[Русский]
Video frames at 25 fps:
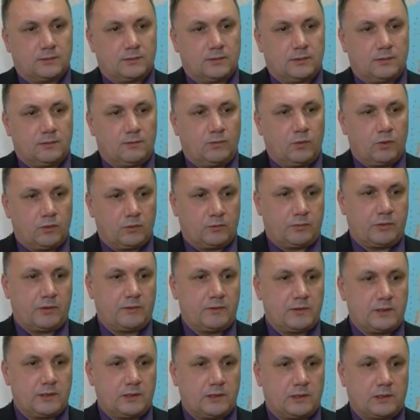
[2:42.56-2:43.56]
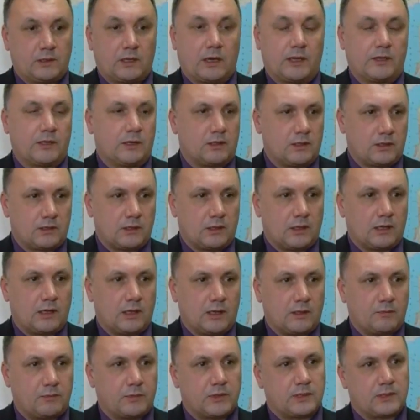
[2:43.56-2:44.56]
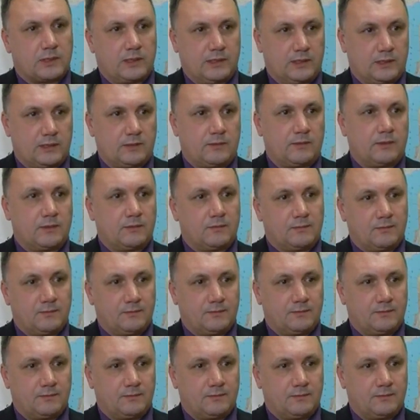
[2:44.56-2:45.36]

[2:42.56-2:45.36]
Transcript: могут привести к крайне нежелательным последствиям.